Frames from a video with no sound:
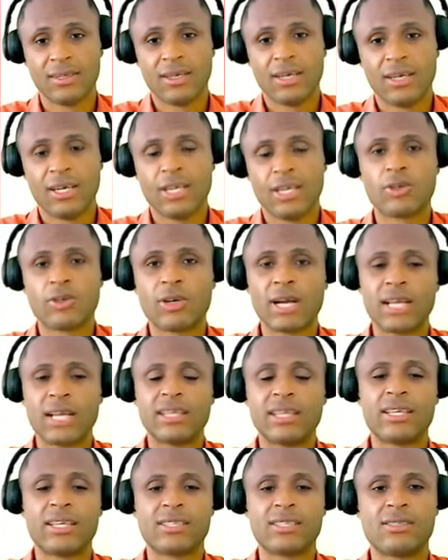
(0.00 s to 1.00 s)
Esos
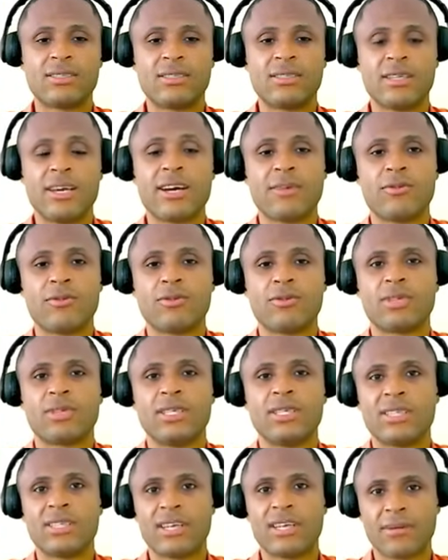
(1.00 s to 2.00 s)
grandes siervos y
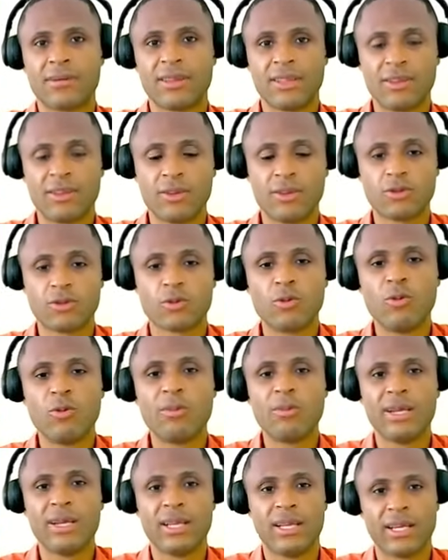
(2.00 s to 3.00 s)
siervas de Dios
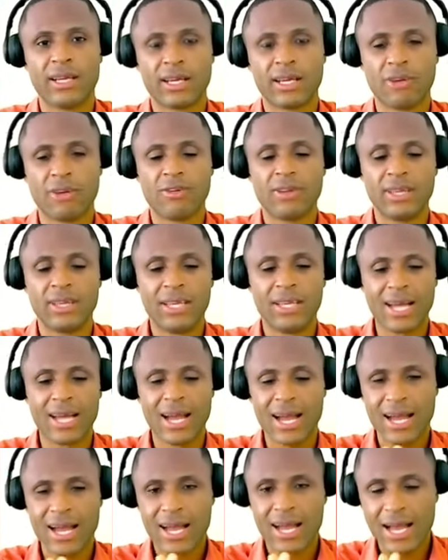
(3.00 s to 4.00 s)
humildes que hoy en día
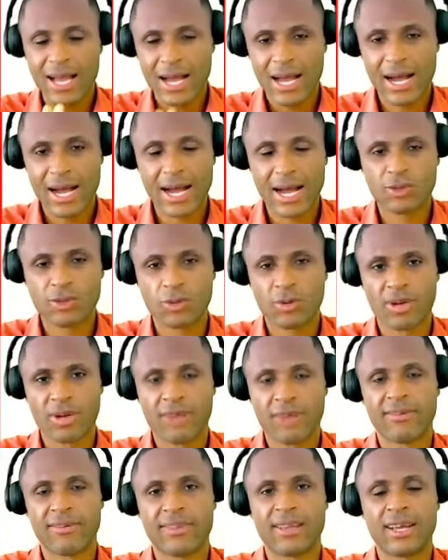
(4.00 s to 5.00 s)
hay sobre la
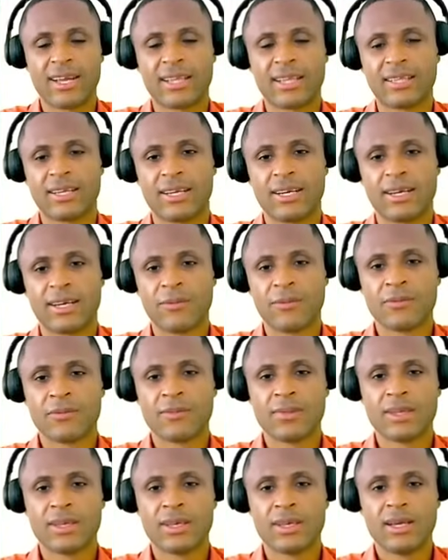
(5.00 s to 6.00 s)
faz de la tierra.
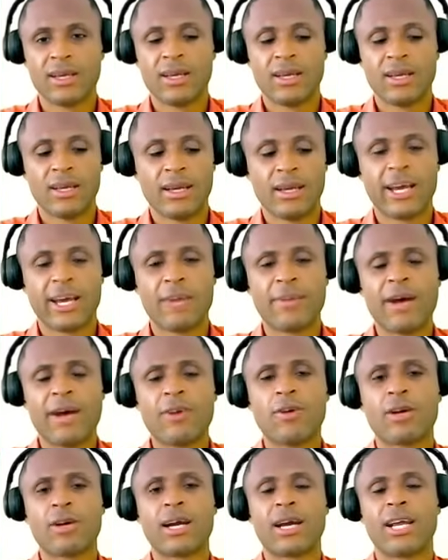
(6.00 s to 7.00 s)

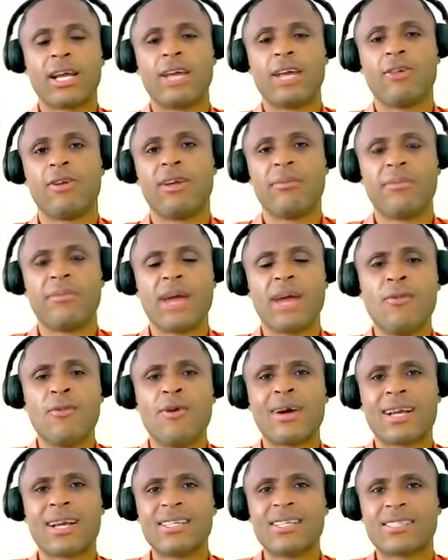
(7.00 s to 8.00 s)
Hermanos queridos, le enviamos un
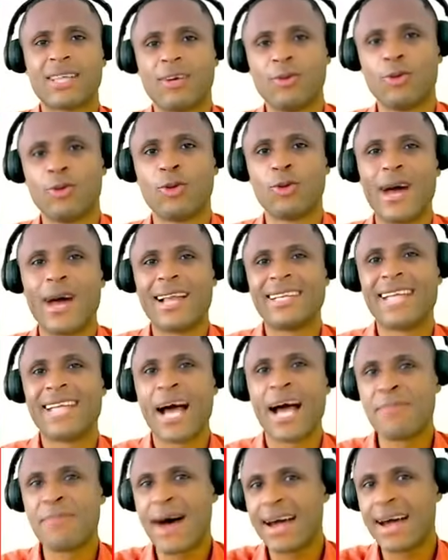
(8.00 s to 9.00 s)
gran saludo a
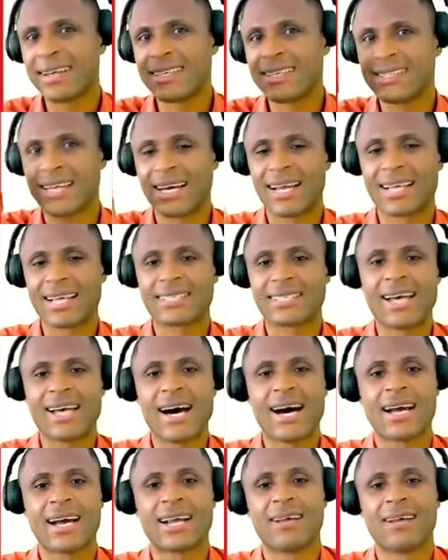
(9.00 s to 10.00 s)
y
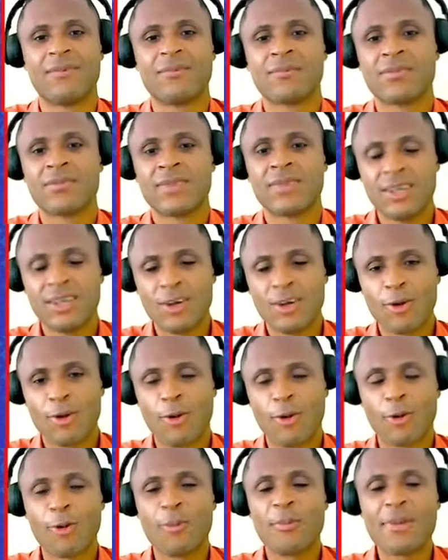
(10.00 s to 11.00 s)
Salazar,
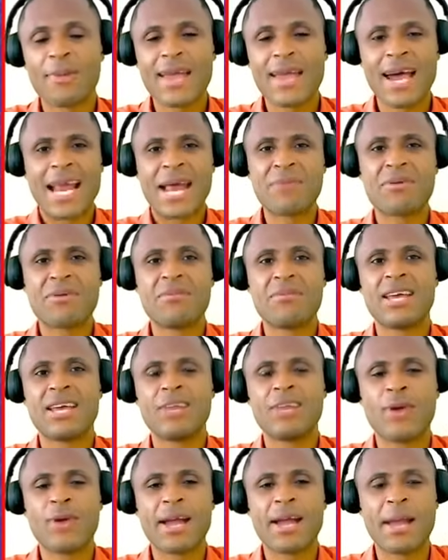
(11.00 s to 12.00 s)
colombiana
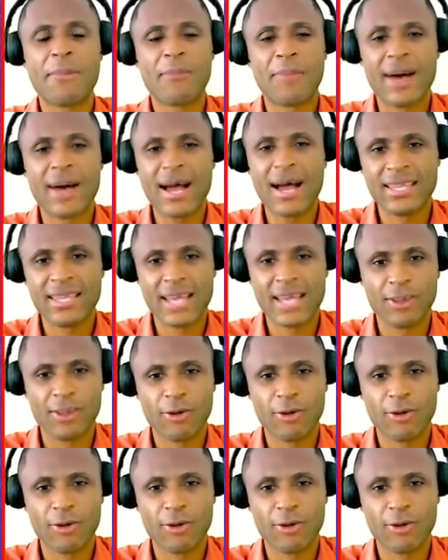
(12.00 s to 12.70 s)
viviendo en España.